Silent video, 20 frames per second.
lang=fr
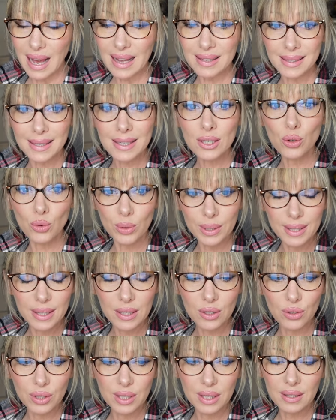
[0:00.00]
Ah si, je lui ai
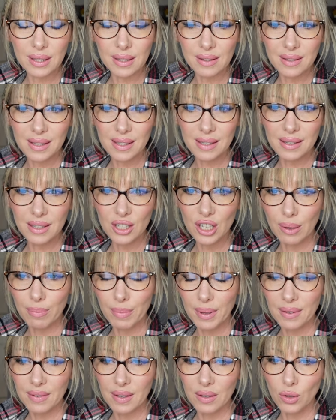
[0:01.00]
dit, je lui ai dit 7 10 si
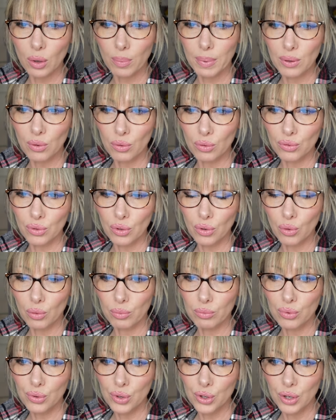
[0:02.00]
jamais ça dure pas trop longtemps qu'on
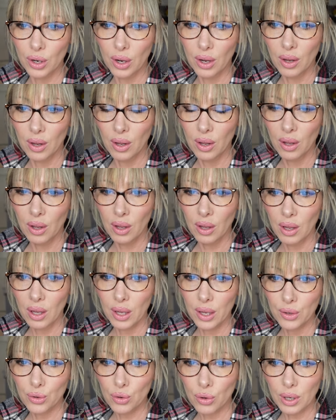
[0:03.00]
bouge.
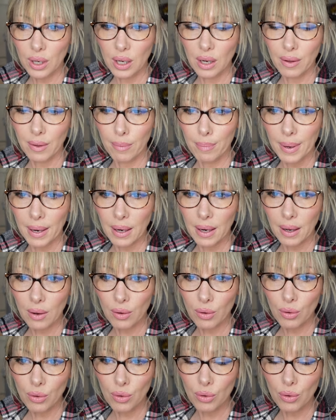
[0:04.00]
Et je crois qu'il avait pas l'air
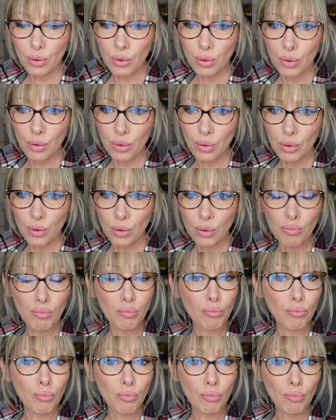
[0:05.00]
euh,
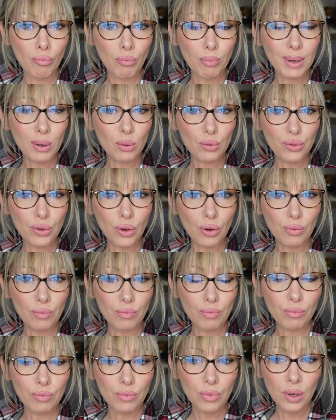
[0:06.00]
mécontent.
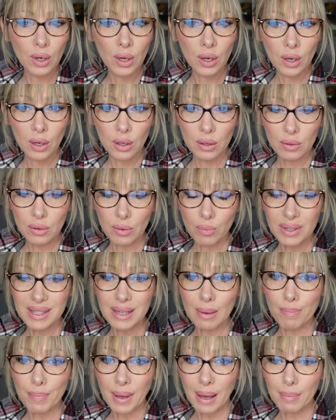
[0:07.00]
Donc moi,
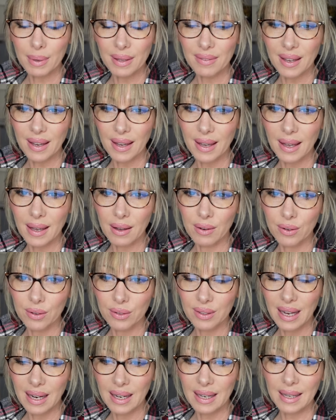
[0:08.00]
ça me permettrait
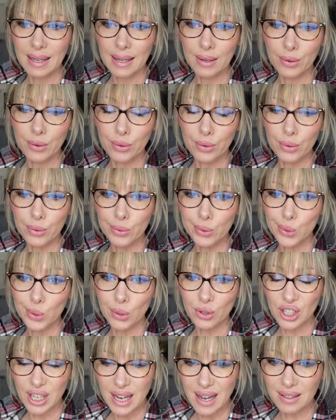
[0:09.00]
d'aller
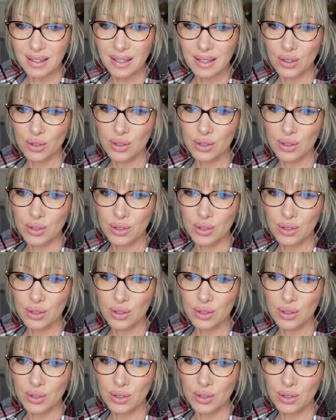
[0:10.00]
sur Chartres.